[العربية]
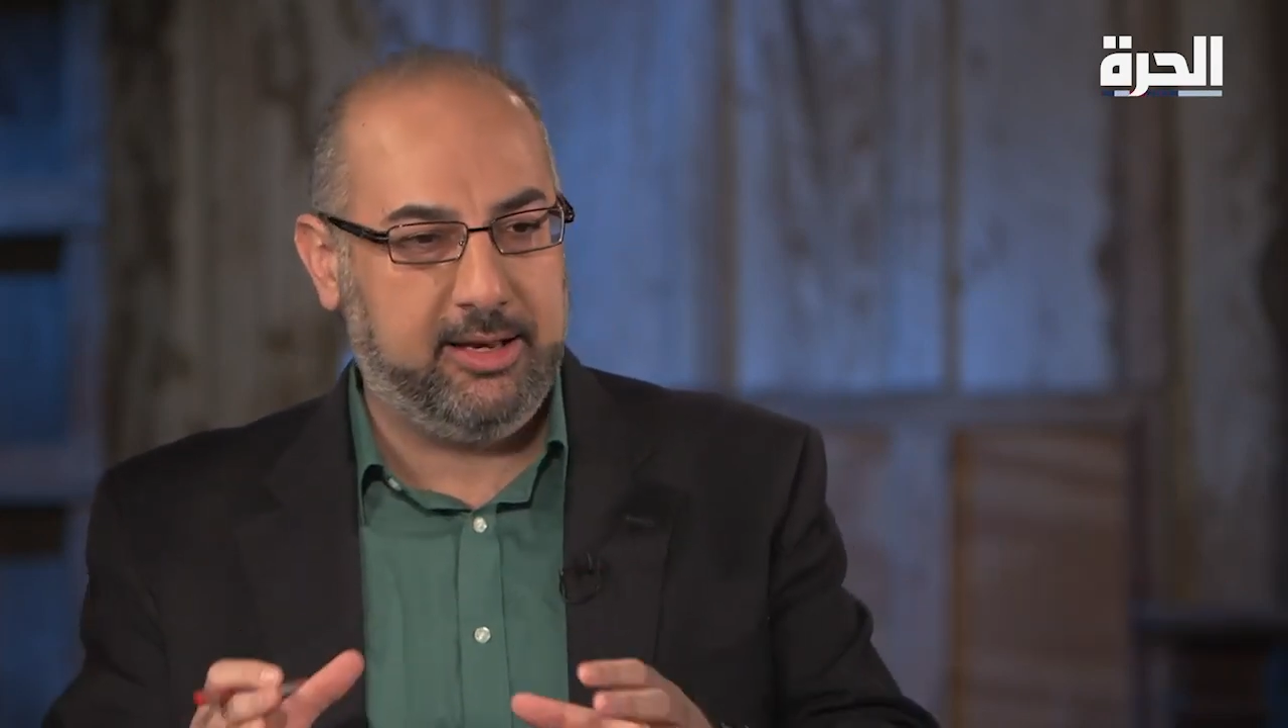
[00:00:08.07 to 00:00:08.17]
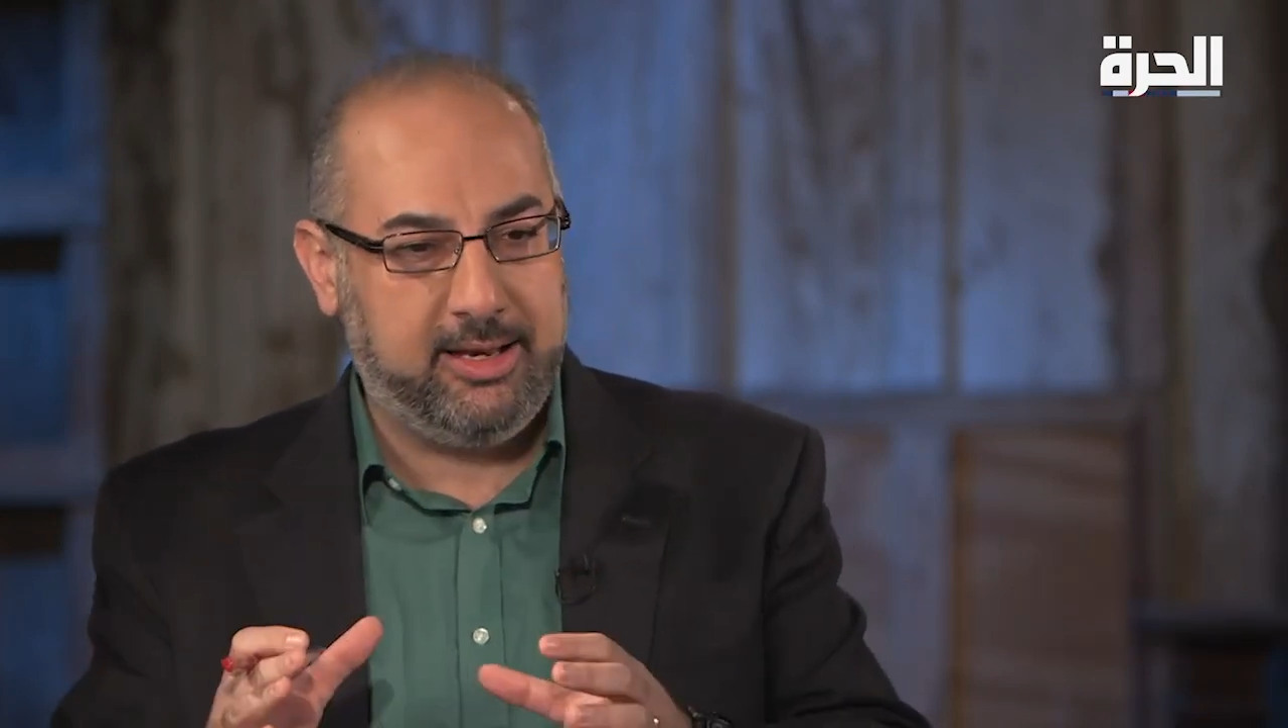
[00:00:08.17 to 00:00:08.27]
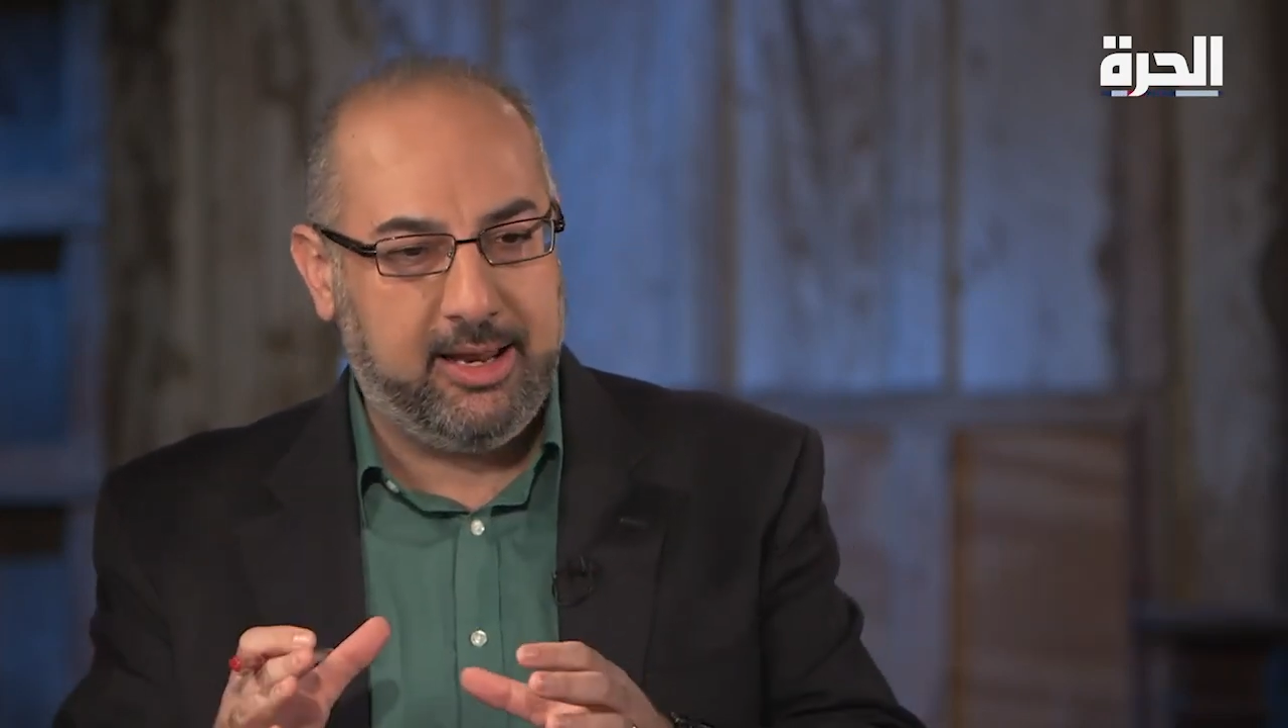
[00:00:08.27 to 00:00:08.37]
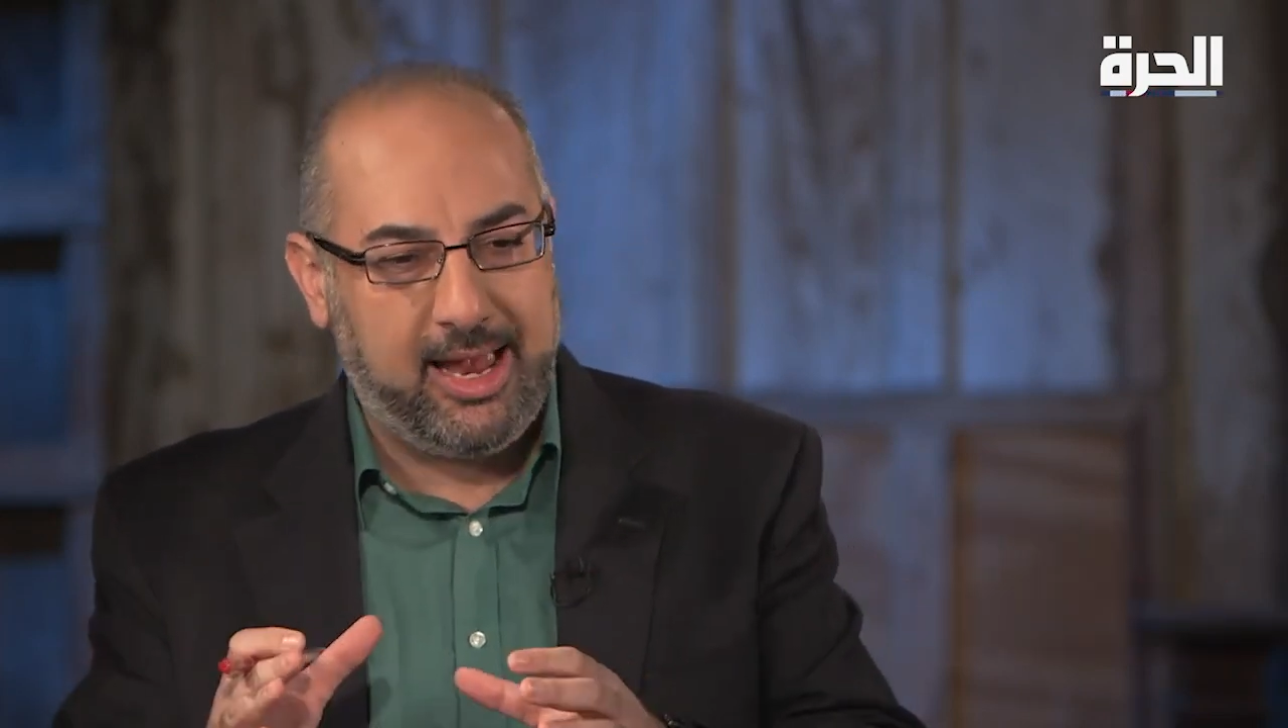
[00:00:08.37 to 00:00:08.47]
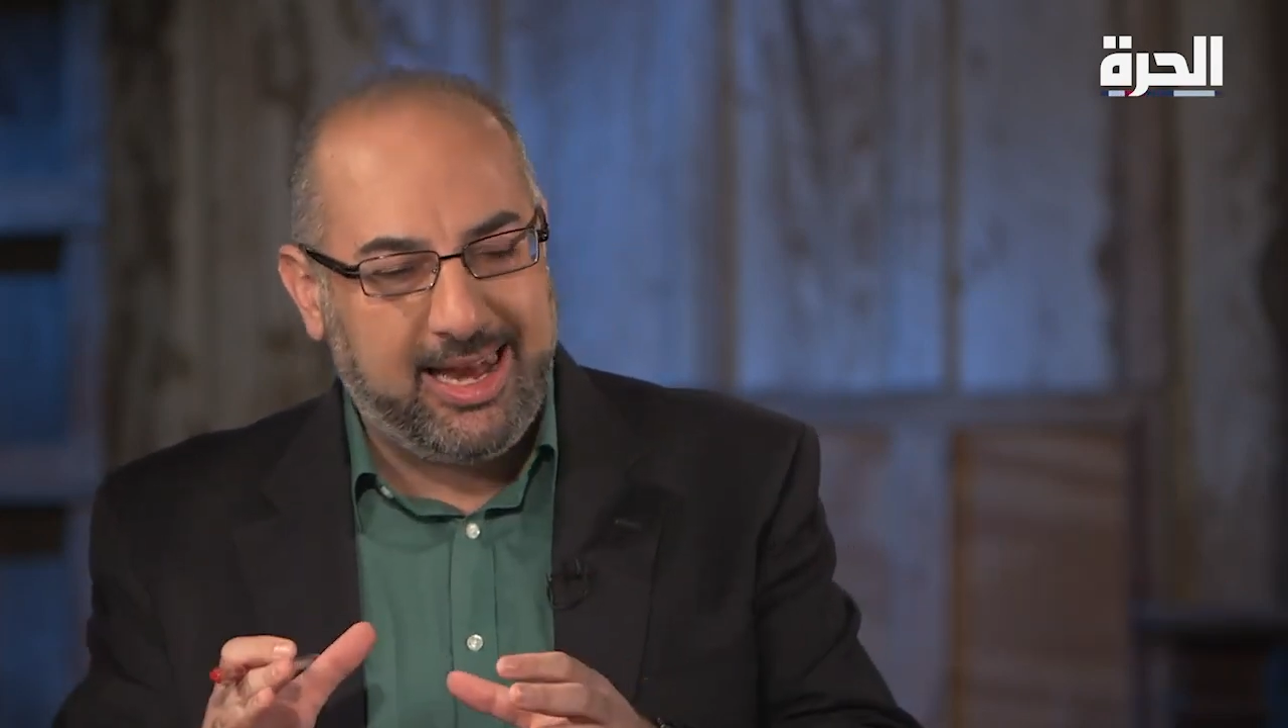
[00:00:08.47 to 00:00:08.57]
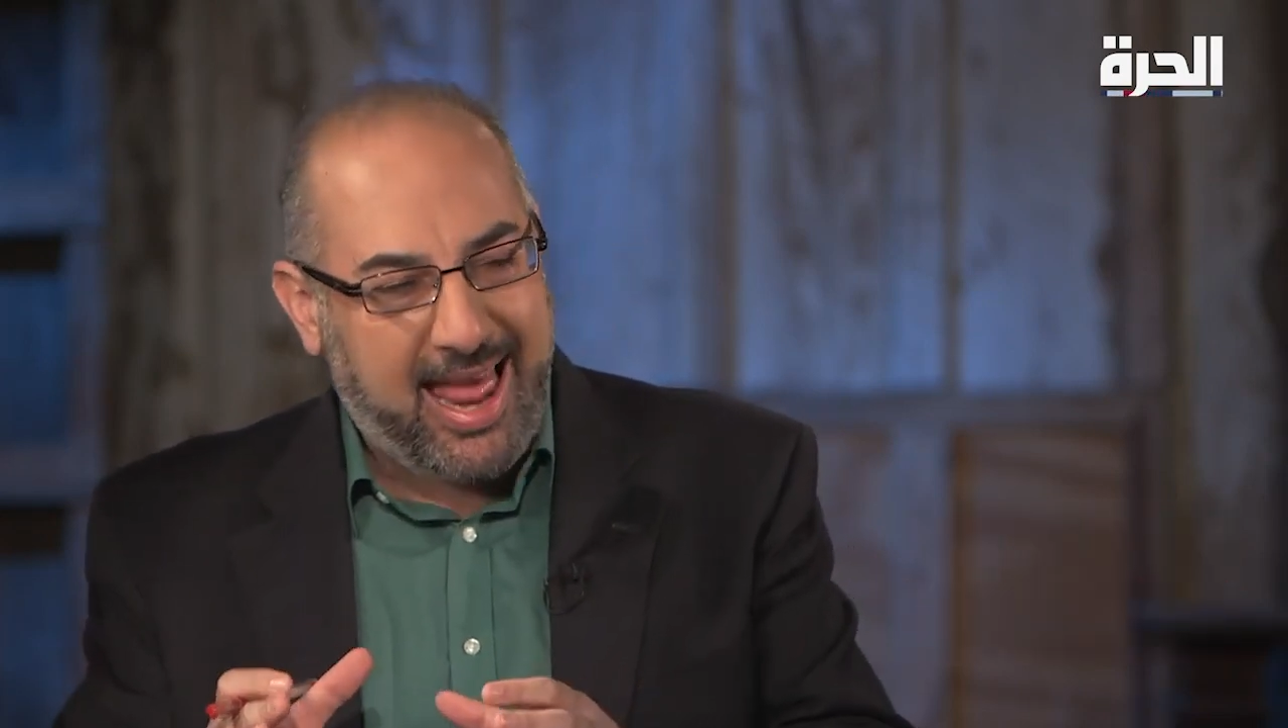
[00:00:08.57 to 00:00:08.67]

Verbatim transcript: أن